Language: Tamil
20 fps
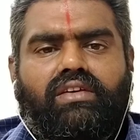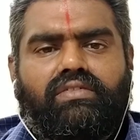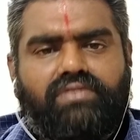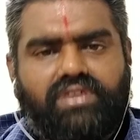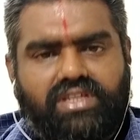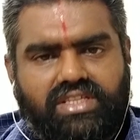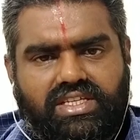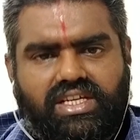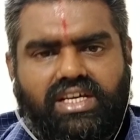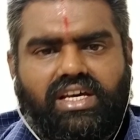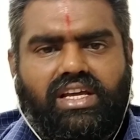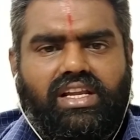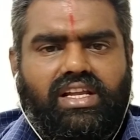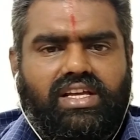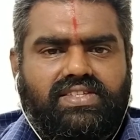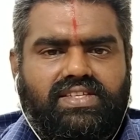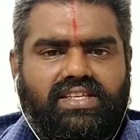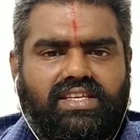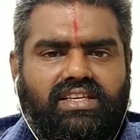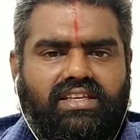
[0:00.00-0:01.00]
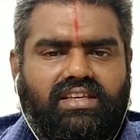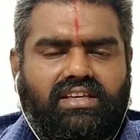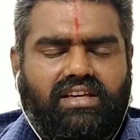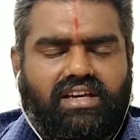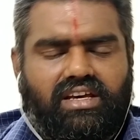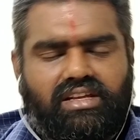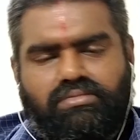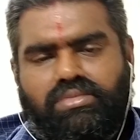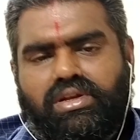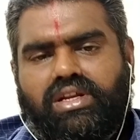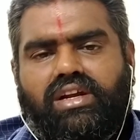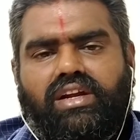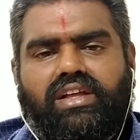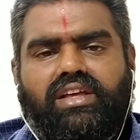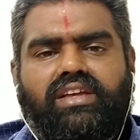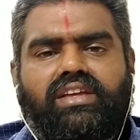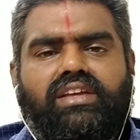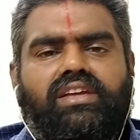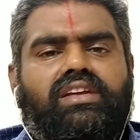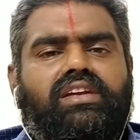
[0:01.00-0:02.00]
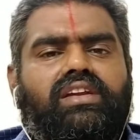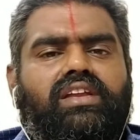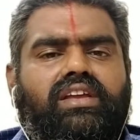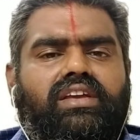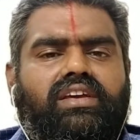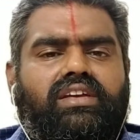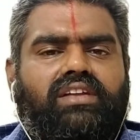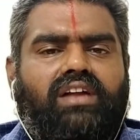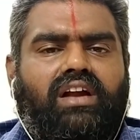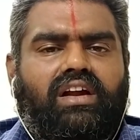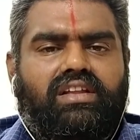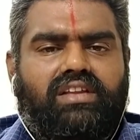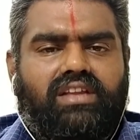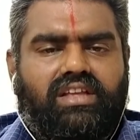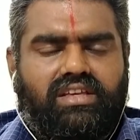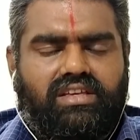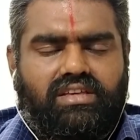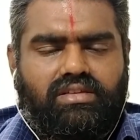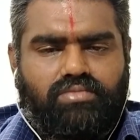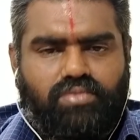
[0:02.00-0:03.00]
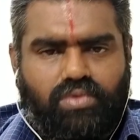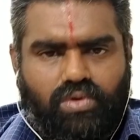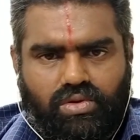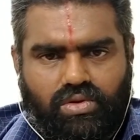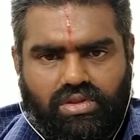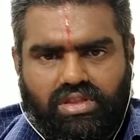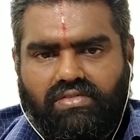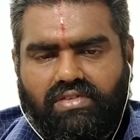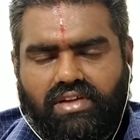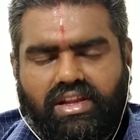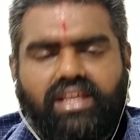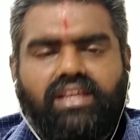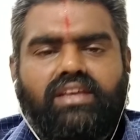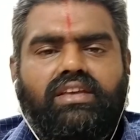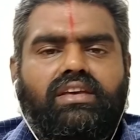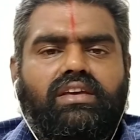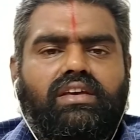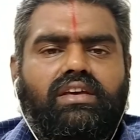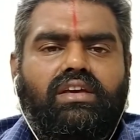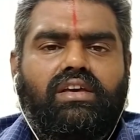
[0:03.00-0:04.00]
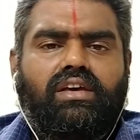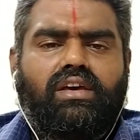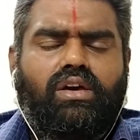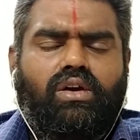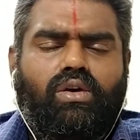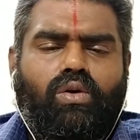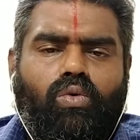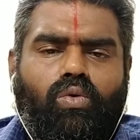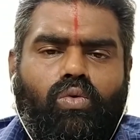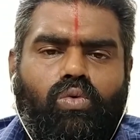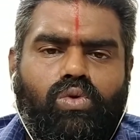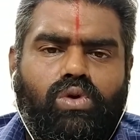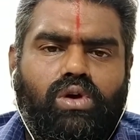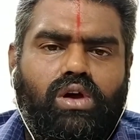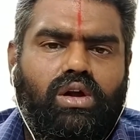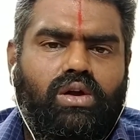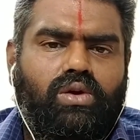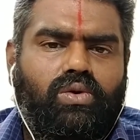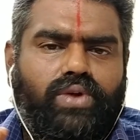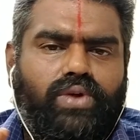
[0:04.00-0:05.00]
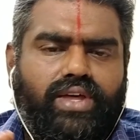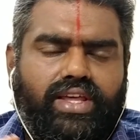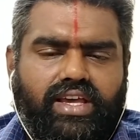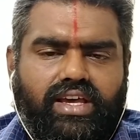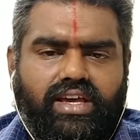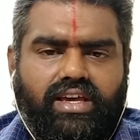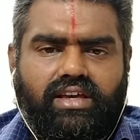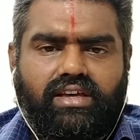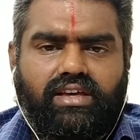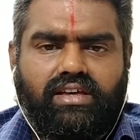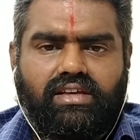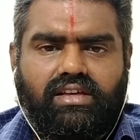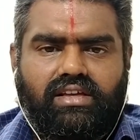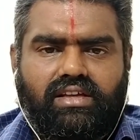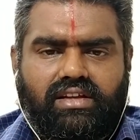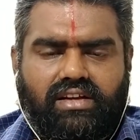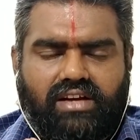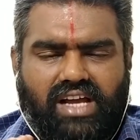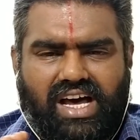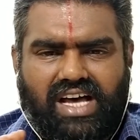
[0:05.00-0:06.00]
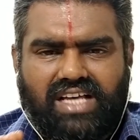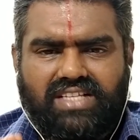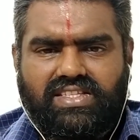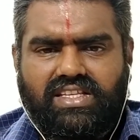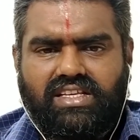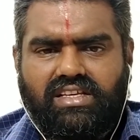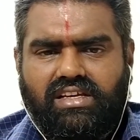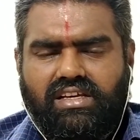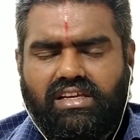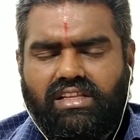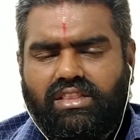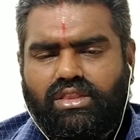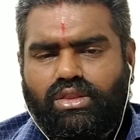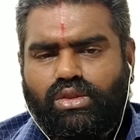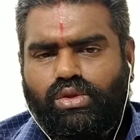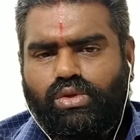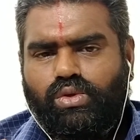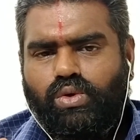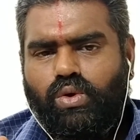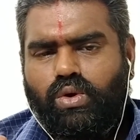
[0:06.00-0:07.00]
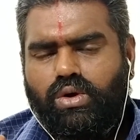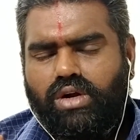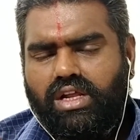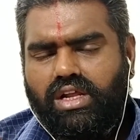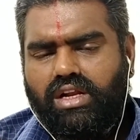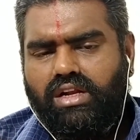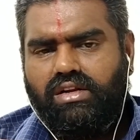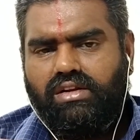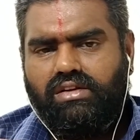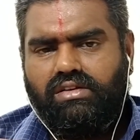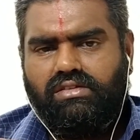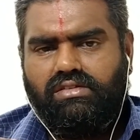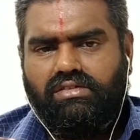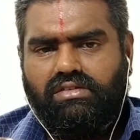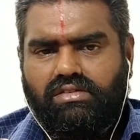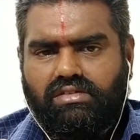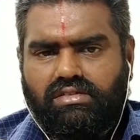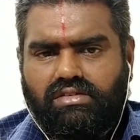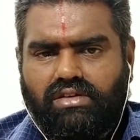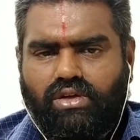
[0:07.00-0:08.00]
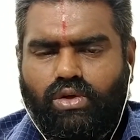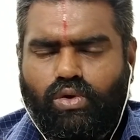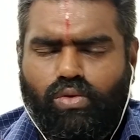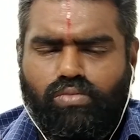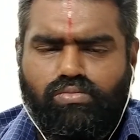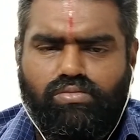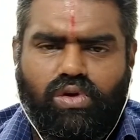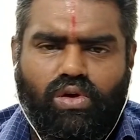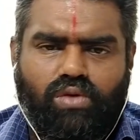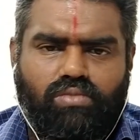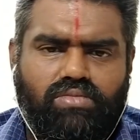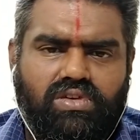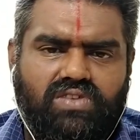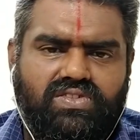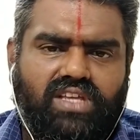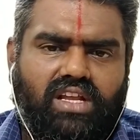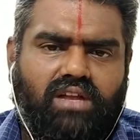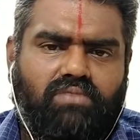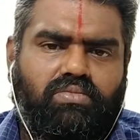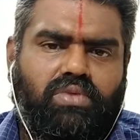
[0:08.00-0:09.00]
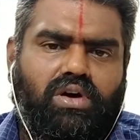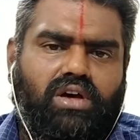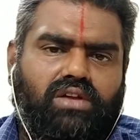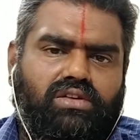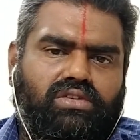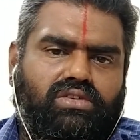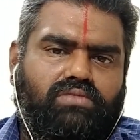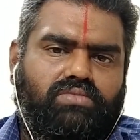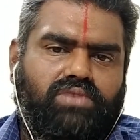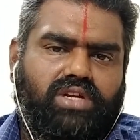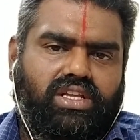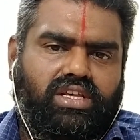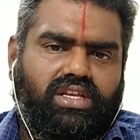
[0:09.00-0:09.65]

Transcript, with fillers: விருச்சிக ராசி அன்பர்கள் இன்றைய நாளினை பொறுத்தவரை உங்களுடைய ராசிக்கு தொழில் ரொம்ப ரொம்ப சிறப்பாக இருக்கும்